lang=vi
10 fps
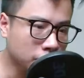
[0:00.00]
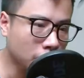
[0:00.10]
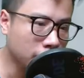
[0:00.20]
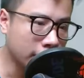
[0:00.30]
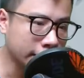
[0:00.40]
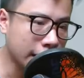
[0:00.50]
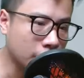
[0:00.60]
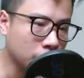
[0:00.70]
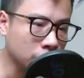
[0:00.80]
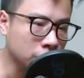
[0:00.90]
Vô vàn
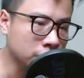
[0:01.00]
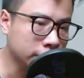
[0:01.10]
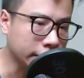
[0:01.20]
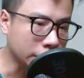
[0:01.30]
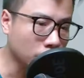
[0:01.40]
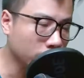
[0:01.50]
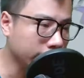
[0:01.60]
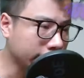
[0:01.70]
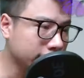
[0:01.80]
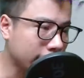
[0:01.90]
đạo kình
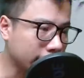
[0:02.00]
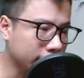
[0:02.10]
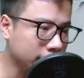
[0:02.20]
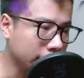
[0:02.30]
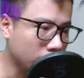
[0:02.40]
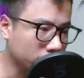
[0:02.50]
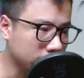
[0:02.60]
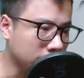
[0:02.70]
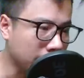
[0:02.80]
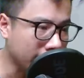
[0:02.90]
lôi đánh thẳng lên người
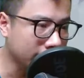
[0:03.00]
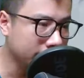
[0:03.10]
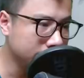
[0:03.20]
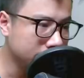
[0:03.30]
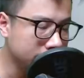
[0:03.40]
con cự mãng.